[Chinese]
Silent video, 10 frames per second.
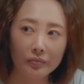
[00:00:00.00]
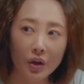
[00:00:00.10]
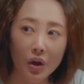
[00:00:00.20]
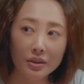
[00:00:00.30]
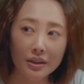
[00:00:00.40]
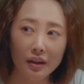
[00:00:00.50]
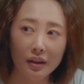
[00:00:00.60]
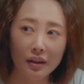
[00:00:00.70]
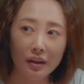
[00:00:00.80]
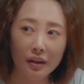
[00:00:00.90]
高兴？
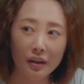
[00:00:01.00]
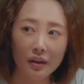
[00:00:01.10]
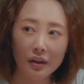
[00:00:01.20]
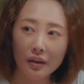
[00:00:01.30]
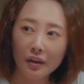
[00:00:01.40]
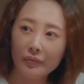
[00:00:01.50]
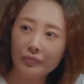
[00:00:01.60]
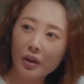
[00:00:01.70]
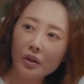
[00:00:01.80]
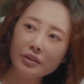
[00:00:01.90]

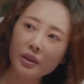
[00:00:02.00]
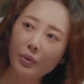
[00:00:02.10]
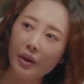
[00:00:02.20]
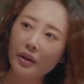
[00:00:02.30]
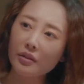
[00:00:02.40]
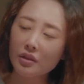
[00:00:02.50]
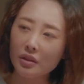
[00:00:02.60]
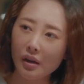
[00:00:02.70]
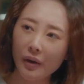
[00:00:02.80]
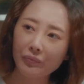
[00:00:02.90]
你高兴的原因是
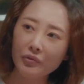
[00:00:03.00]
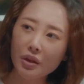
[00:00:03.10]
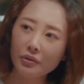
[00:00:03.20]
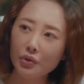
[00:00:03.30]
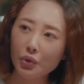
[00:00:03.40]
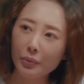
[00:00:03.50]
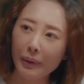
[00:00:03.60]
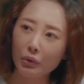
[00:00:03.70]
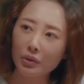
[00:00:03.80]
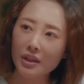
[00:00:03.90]
张婷终于摆
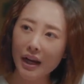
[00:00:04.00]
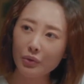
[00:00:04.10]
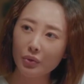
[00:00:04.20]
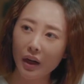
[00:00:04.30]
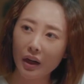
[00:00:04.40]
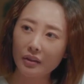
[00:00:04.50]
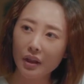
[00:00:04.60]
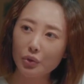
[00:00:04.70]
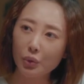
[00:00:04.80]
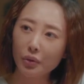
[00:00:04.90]
脱了渣女呢，还是她
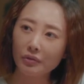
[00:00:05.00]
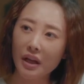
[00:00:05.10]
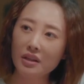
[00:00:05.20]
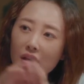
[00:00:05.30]
终于恢复单身